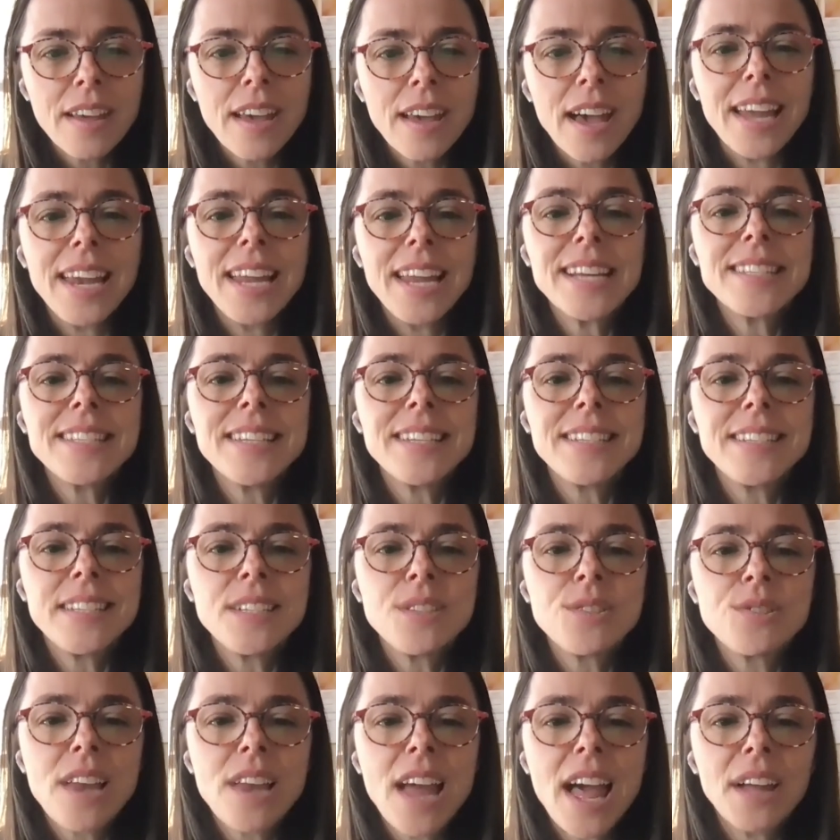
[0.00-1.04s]
Alex est
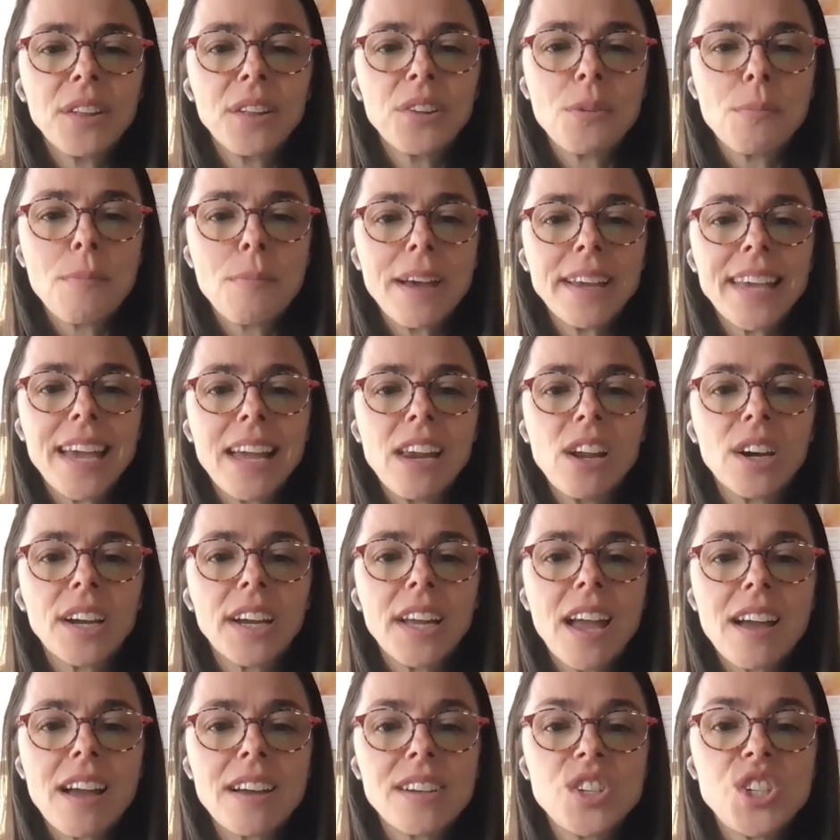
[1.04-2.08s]
titulaire d'un
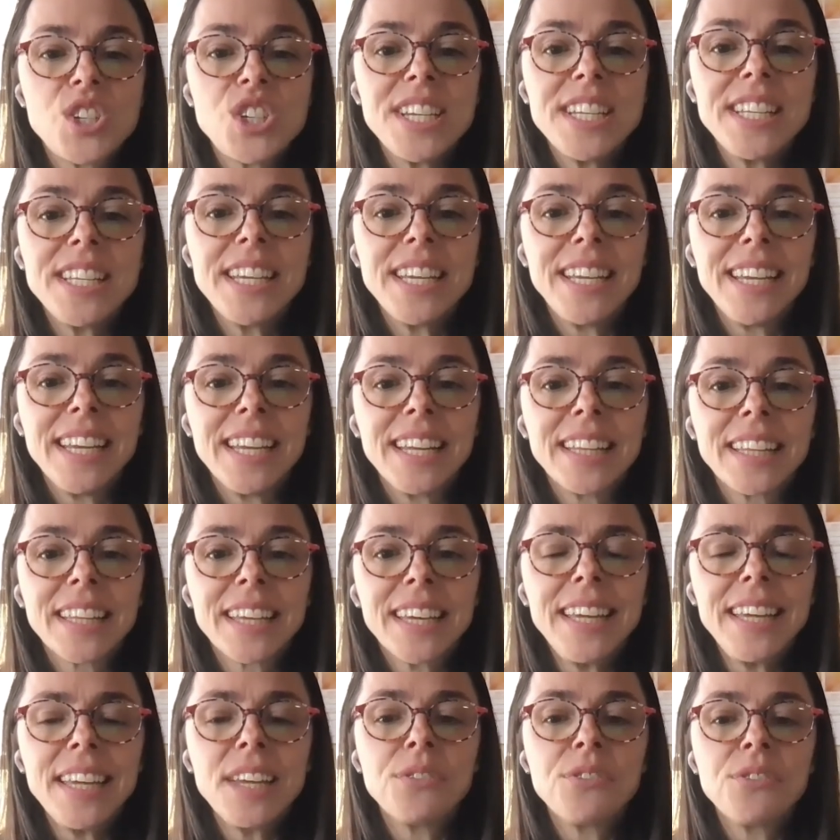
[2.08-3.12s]
baccalauréat en génie
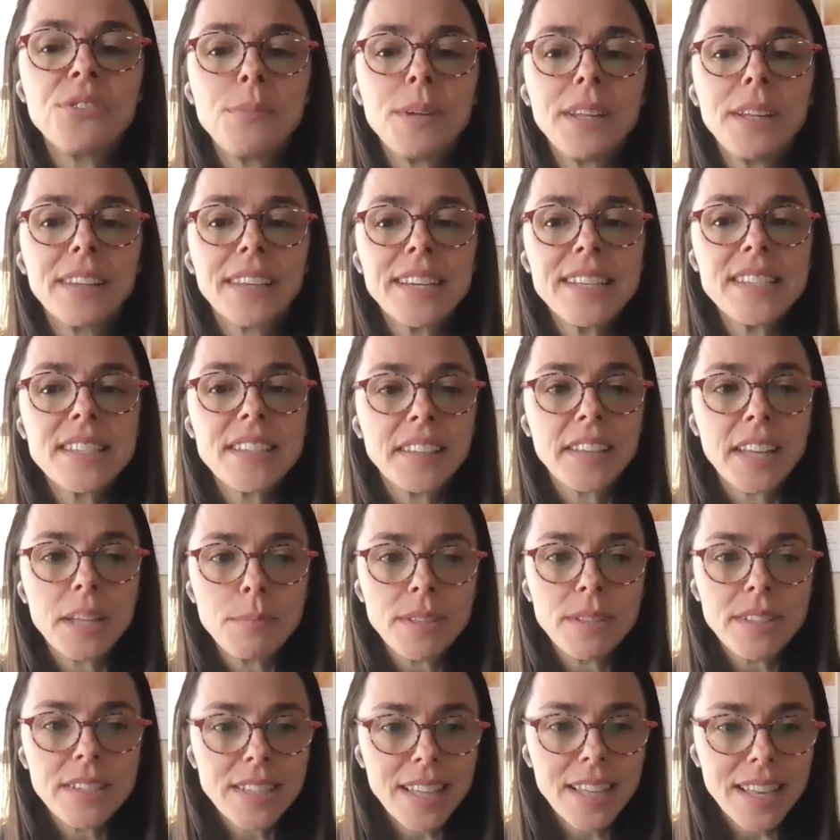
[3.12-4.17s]
électrique et d'une maîtrise en
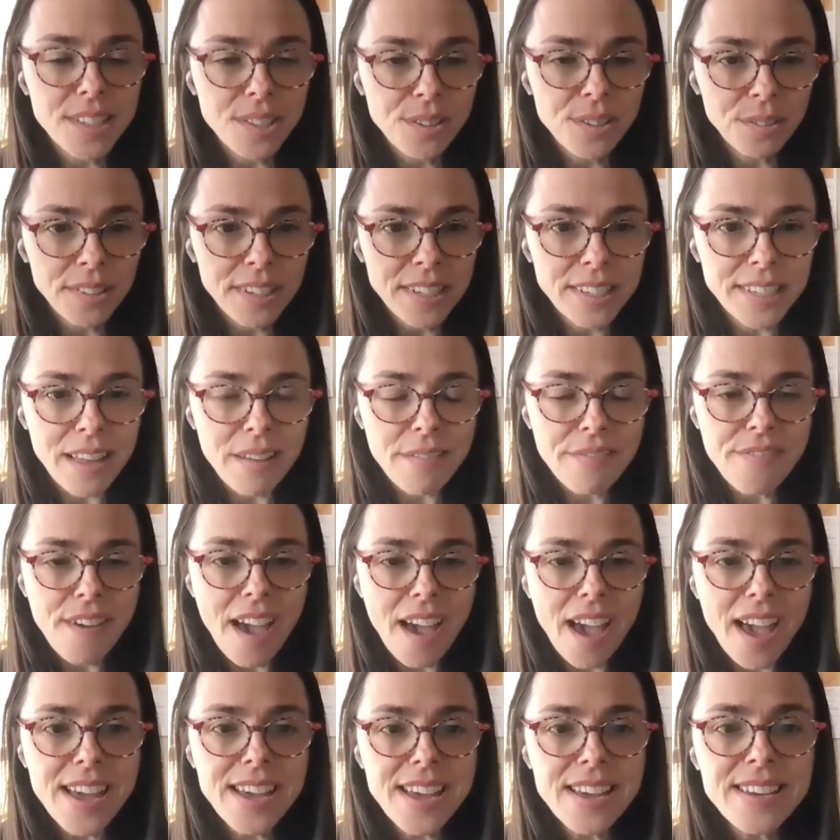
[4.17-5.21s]
administration des
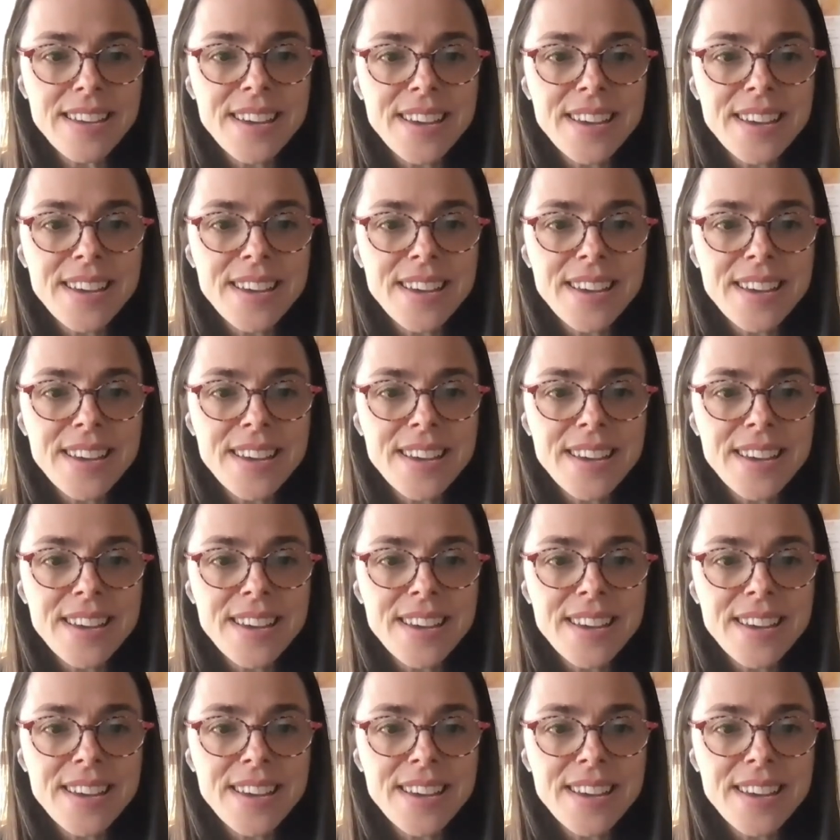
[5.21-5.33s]
affaires.